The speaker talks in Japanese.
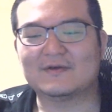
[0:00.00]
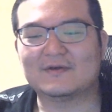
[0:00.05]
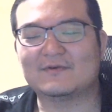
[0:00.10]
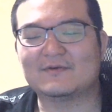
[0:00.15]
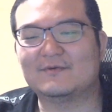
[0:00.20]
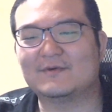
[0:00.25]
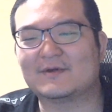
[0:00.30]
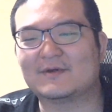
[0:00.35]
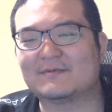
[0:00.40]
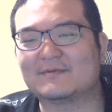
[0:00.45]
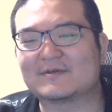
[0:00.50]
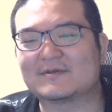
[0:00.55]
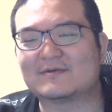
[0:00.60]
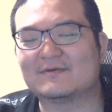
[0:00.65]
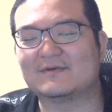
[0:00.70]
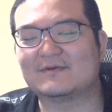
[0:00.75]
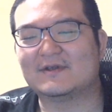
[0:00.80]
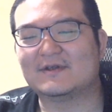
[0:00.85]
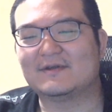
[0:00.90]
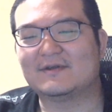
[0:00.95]
困ります
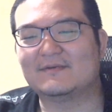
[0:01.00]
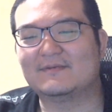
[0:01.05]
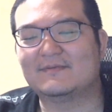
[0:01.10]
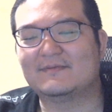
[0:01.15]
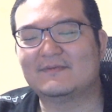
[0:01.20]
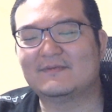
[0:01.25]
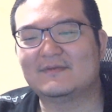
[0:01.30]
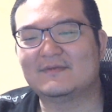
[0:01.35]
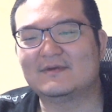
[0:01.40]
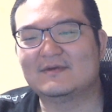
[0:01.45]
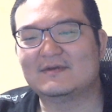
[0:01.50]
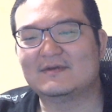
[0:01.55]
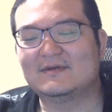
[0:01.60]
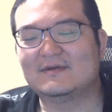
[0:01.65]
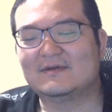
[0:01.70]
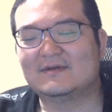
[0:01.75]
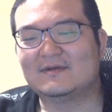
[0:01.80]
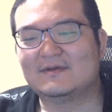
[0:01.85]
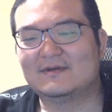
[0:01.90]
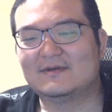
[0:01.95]
よね。
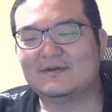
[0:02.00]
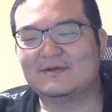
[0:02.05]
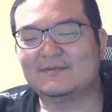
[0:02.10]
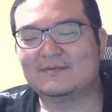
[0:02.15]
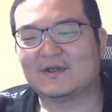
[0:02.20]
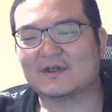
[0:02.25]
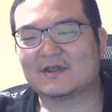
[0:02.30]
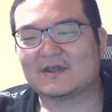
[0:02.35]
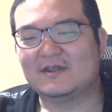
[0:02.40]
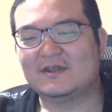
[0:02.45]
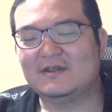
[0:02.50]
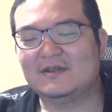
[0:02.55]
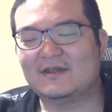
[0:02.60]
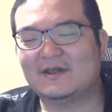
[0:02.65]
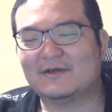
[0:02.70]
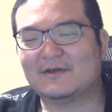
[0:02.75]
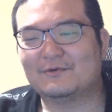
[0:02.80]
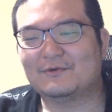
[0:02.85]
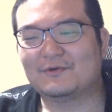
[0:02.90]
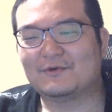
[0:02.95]
まあ銀
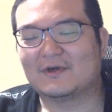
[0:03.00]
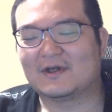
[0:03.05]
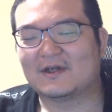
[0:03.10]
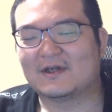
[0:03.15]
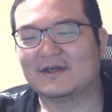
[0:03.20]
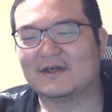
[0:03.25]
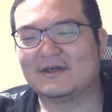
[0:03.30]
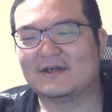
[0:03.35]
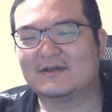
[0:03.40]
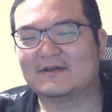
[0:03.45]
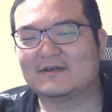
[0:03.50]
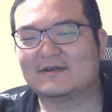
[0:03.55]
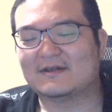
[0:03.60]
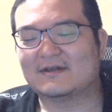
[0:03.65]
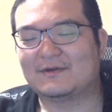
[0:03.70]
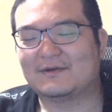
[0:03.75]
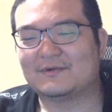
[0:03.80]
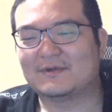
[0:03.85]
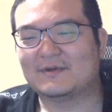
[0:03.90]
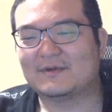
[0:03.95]
だことかね
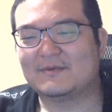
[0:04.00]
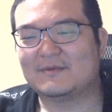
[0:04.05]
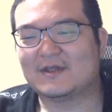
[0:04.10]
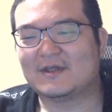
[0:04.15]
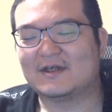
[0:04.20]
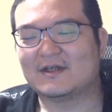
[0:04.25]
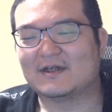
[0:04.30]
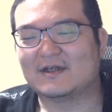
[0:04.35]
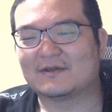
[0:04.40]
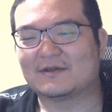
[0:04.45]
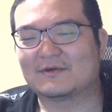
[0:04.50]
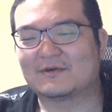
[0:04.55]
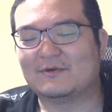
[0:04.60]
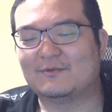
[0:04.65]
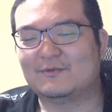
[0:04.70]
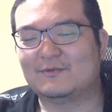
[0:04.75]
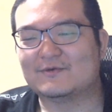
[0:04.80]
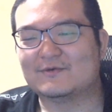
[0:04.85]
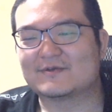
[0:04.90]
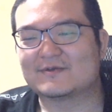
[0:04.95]
頼んでみたいなとか
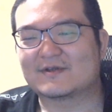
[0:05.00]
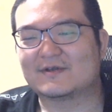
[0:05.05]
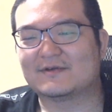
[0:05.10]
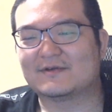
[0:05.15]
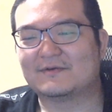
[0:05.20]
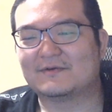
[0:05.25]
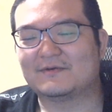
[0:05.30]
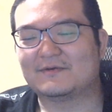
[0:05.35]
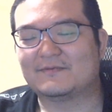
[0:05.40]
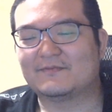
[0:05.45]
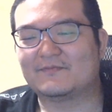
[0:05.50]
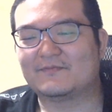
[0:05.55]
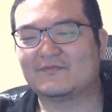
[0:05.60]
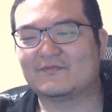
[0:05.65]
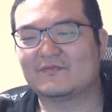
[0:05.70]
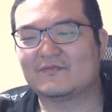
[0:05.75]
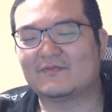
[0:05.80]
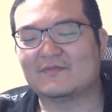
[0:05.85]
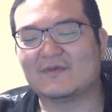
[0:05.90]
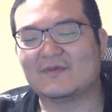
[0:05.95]
思うんですけど、
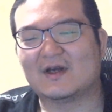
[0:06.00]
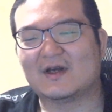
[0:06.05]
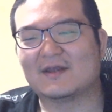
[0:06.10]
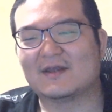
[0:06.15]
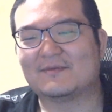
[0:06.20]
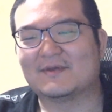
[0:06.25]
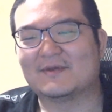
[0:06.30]
まあでも